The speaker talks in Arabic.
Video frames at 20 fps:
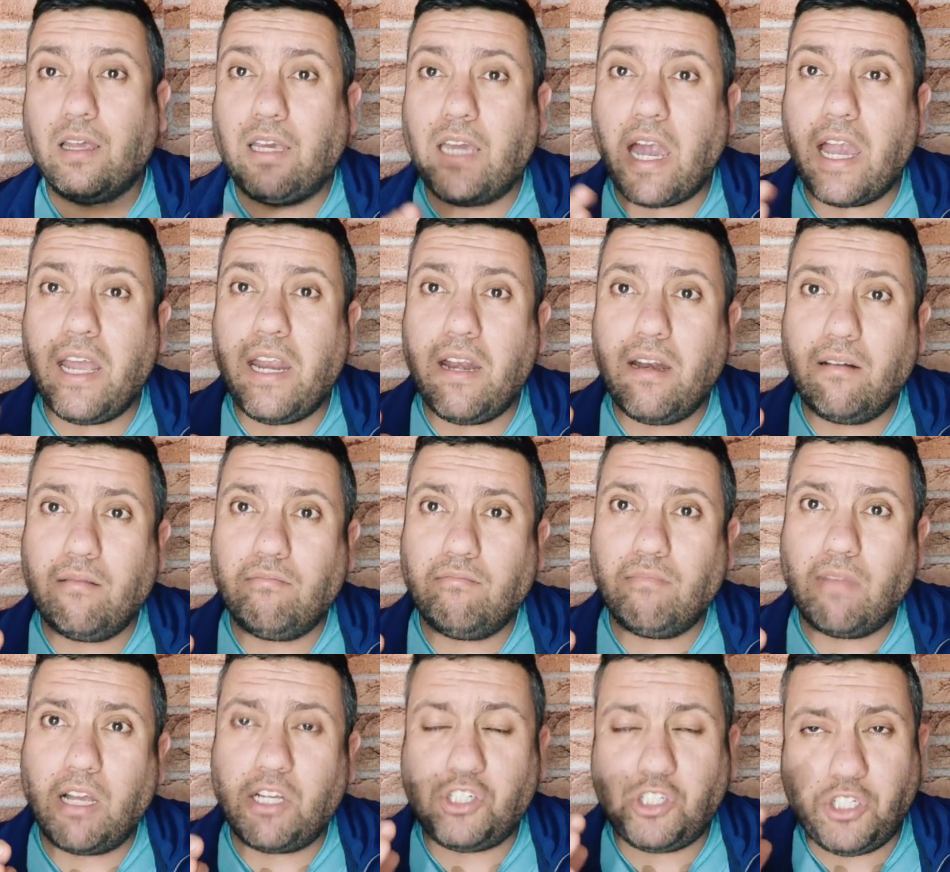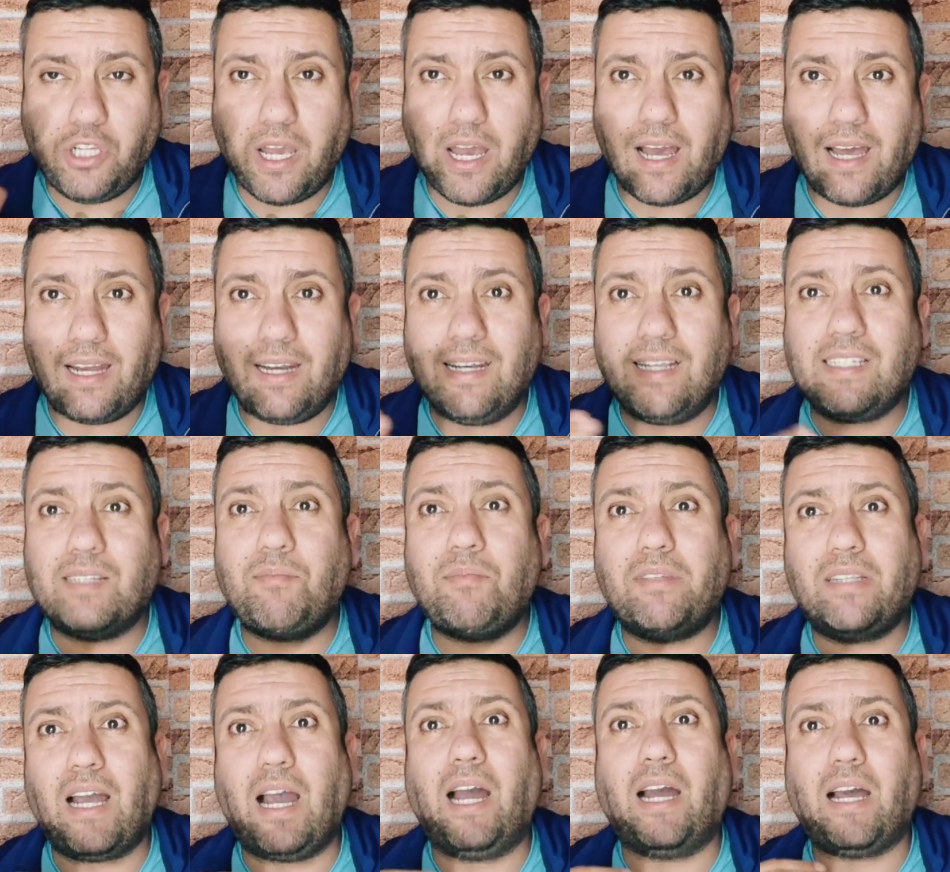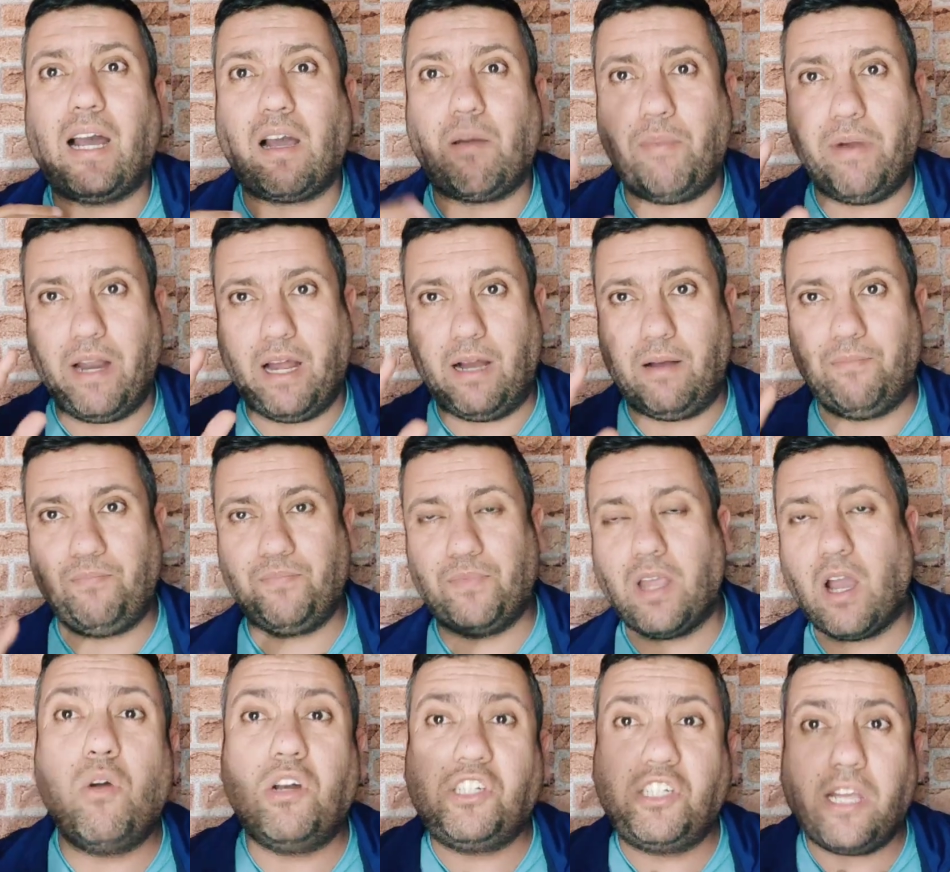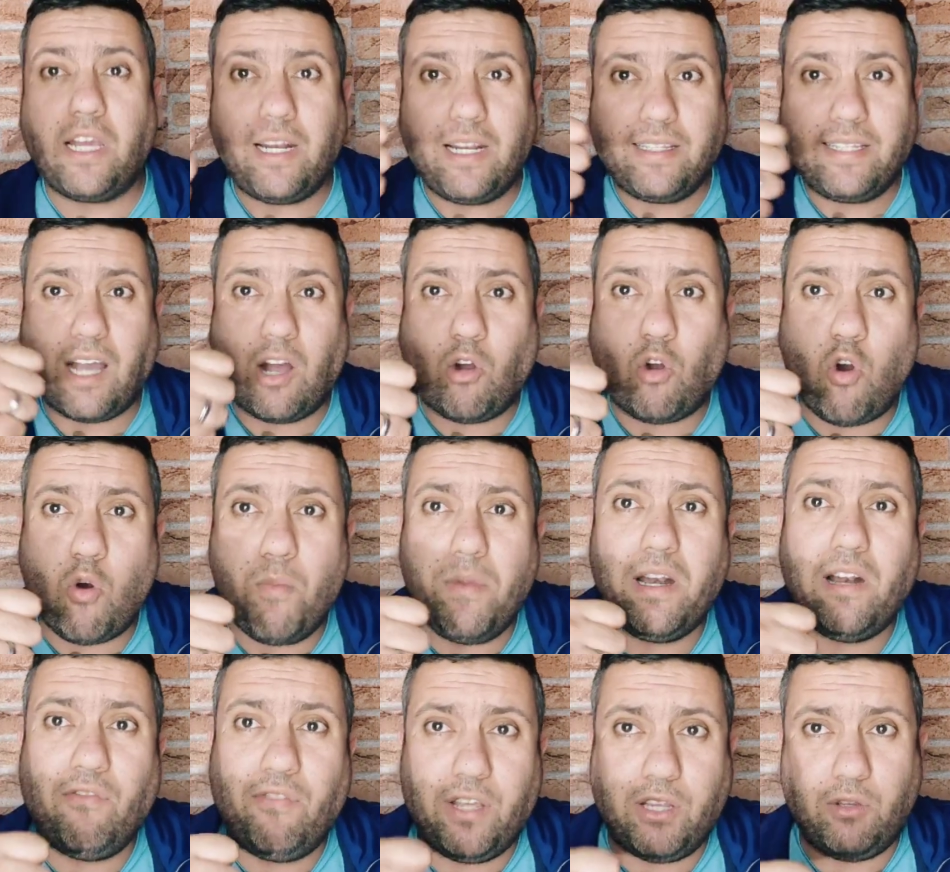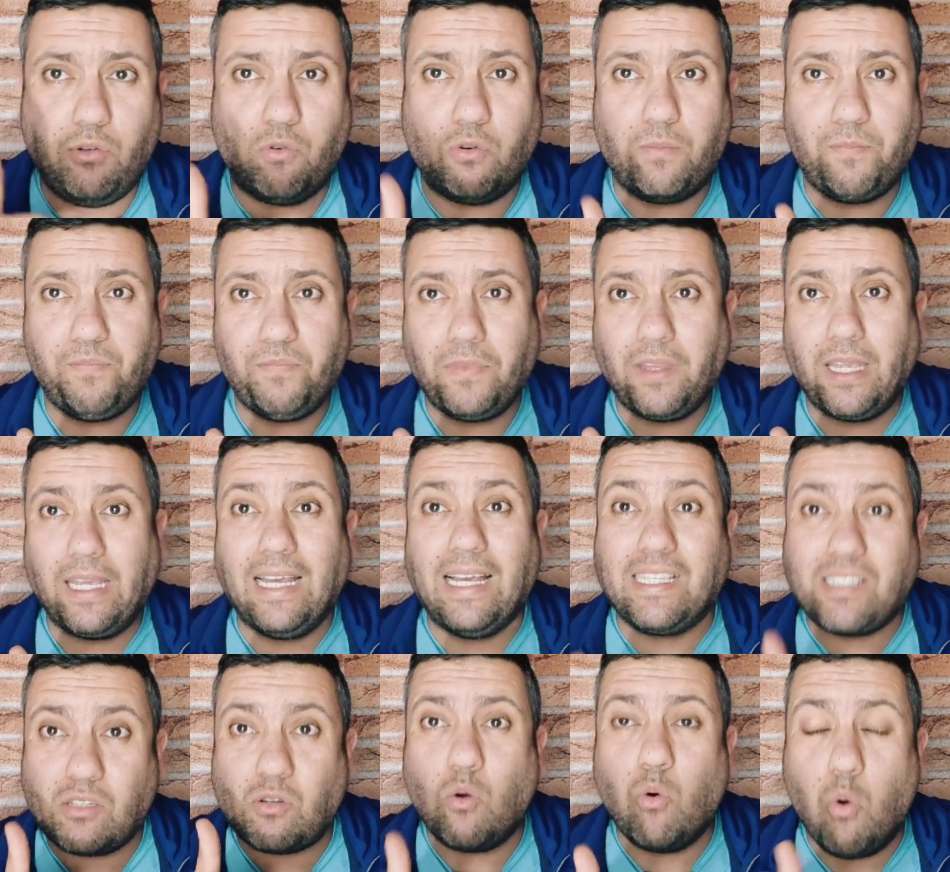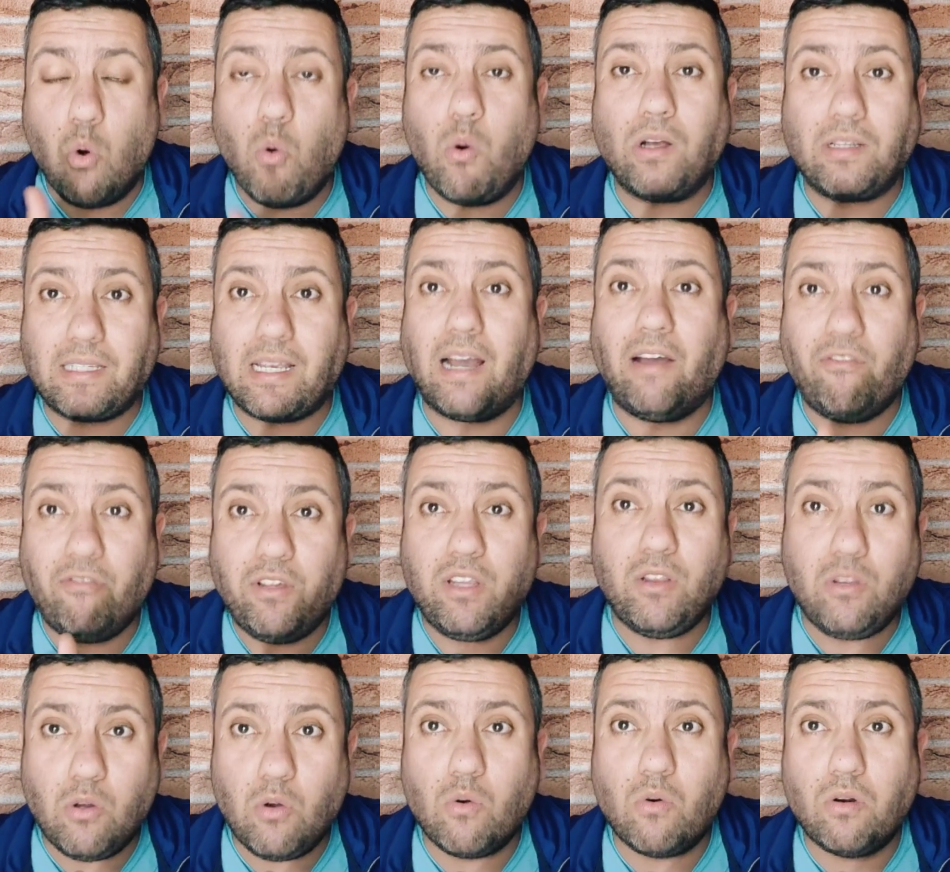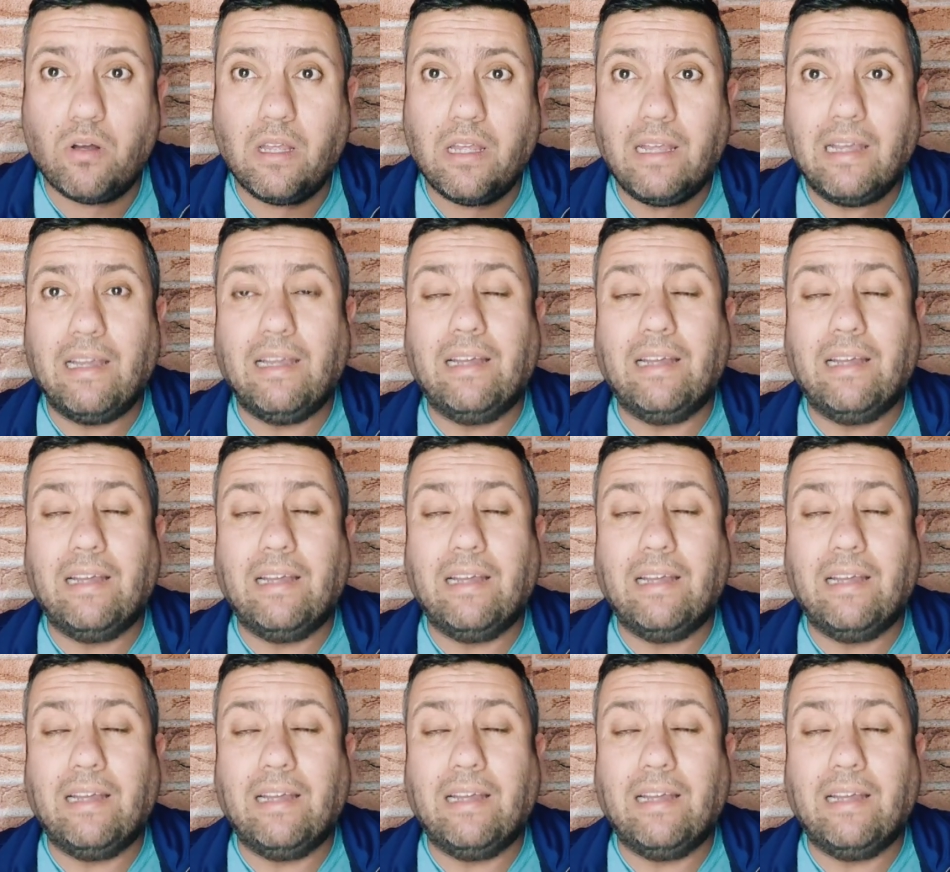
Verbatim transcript: كاين اشياء لازم تحقق منها اول شيء نتحققوا من الفيديو اسكو هو صح فيديو